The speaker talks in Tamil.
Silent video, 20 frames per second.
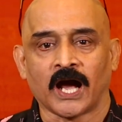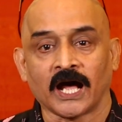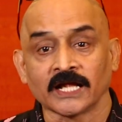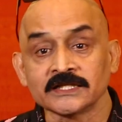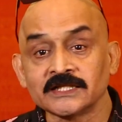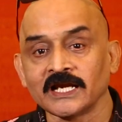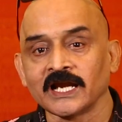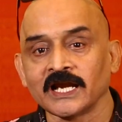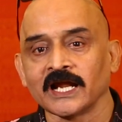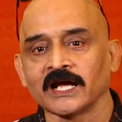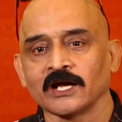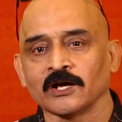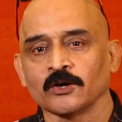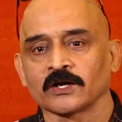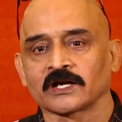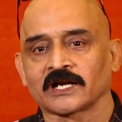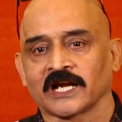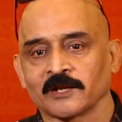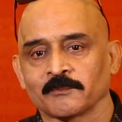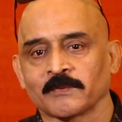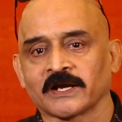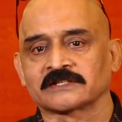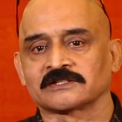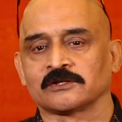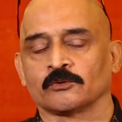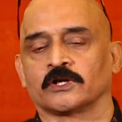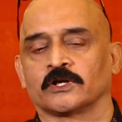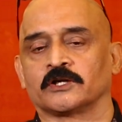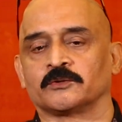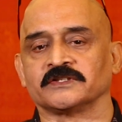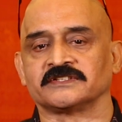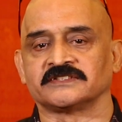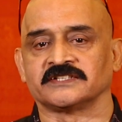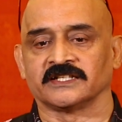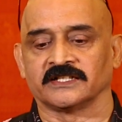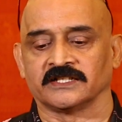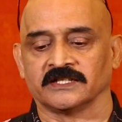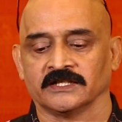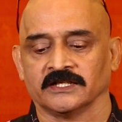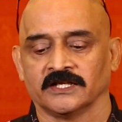அதில் கிளைமேக்ஸில் ஒரு ட்விஸ்ட்
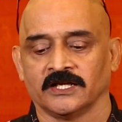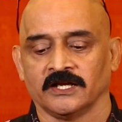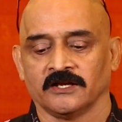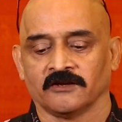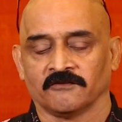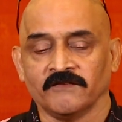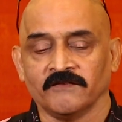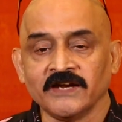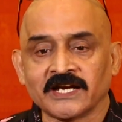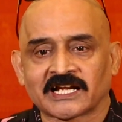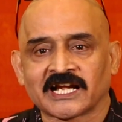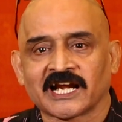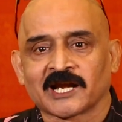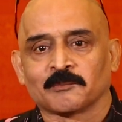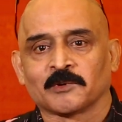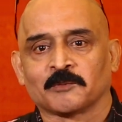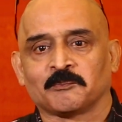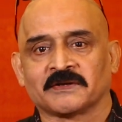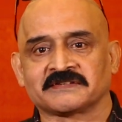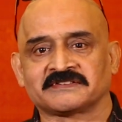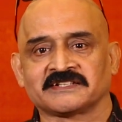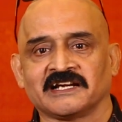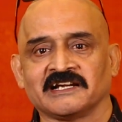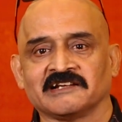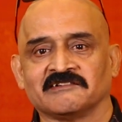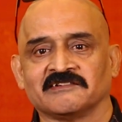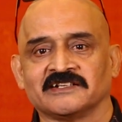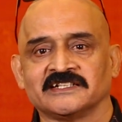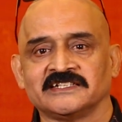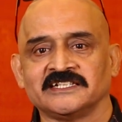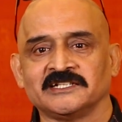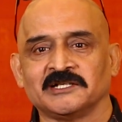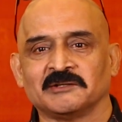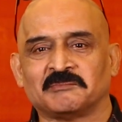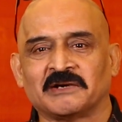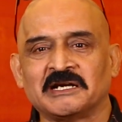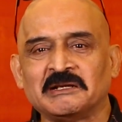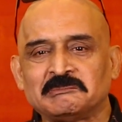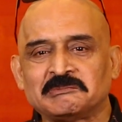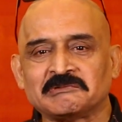இருக்குது வீட்டில் நம்ம பசங்களுக்கு வந்து
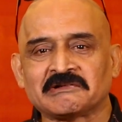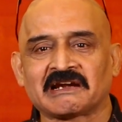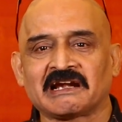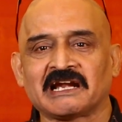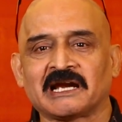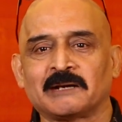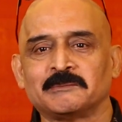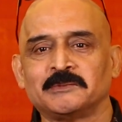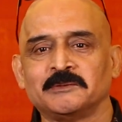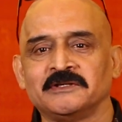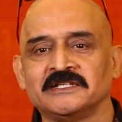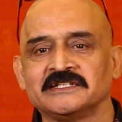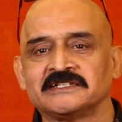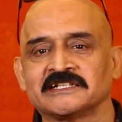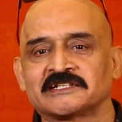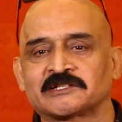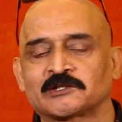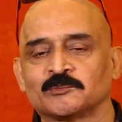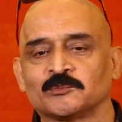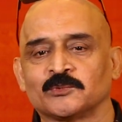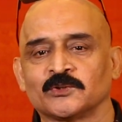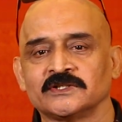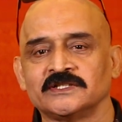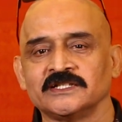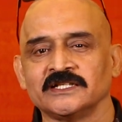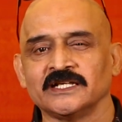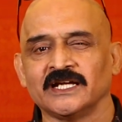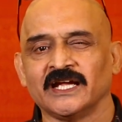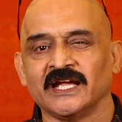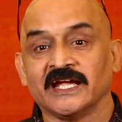படிப்பு வரல அப்படி இப்படின்னு திட்டும்போது